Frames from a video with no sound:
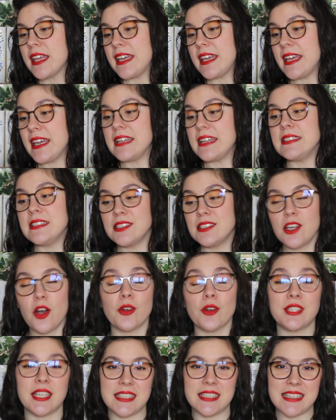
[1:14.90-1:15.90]
e
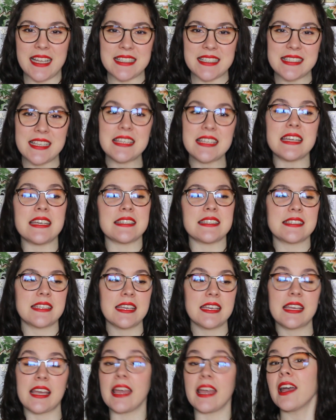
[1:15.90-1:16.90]
l'idiota di
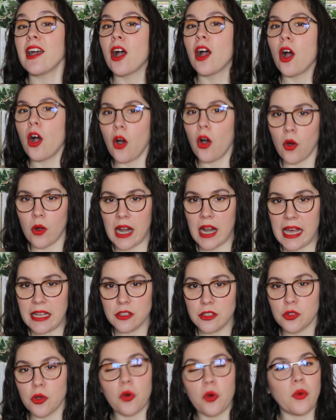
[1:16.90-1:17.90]
Dostoevsky che ho
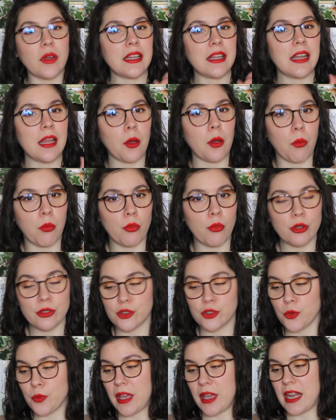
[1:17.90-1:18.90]
letto, quindi
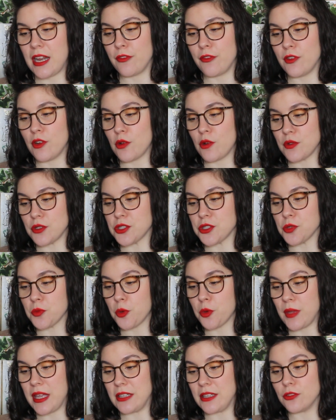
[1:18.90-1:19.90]
molto bene fino a questo
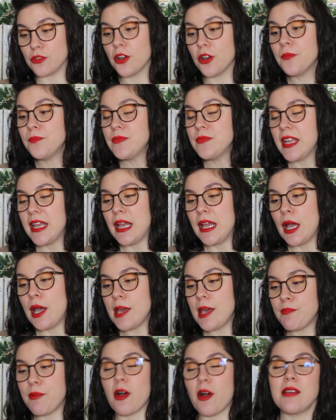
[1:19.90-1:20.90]
momento.
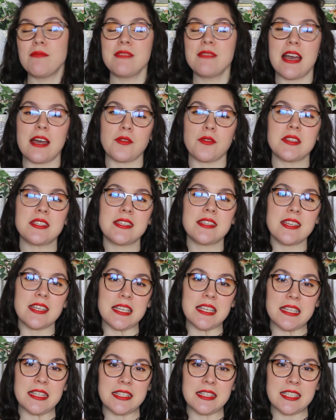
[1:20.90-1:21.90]
E poi mi ero
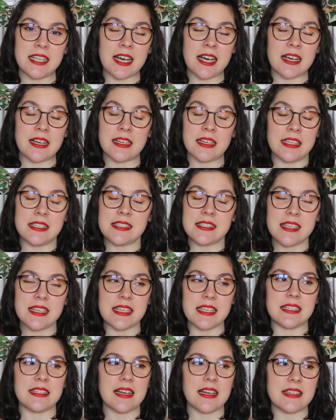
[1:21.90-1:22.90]
inserita, eh,
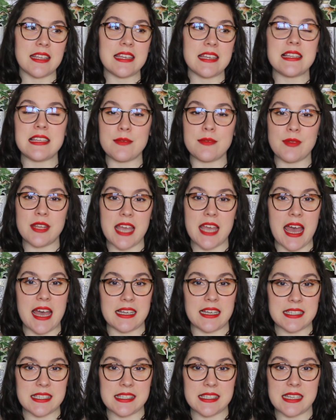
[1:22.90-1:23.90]
inserita dei libri
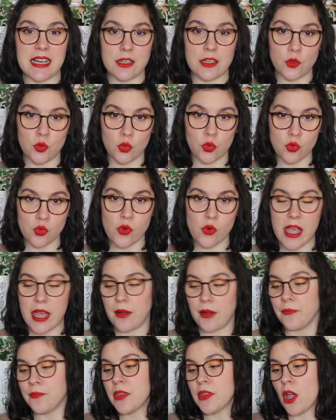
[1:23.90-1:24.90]
extra,
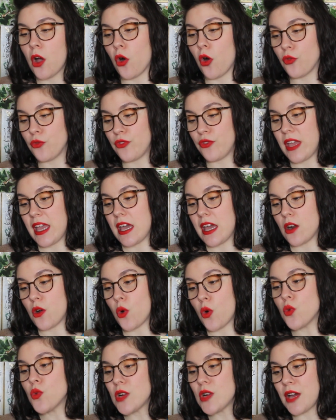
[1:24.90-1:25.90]
due,
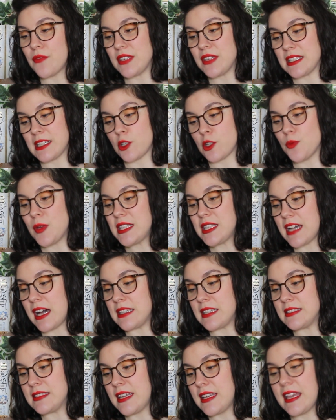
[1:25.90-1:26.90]
ovvero Una vita come
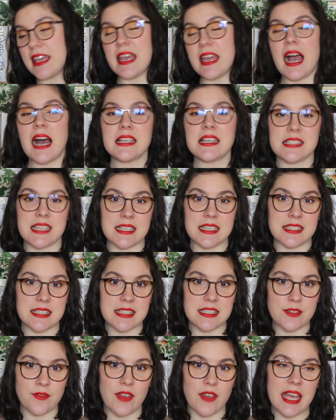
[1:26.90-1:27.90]
tante e
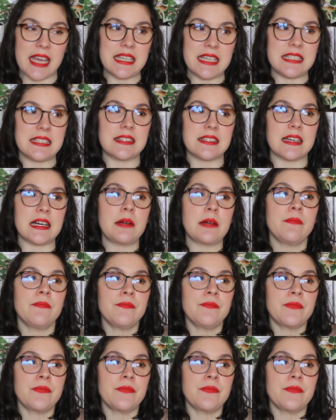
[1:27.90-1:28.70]
Assassin's Fate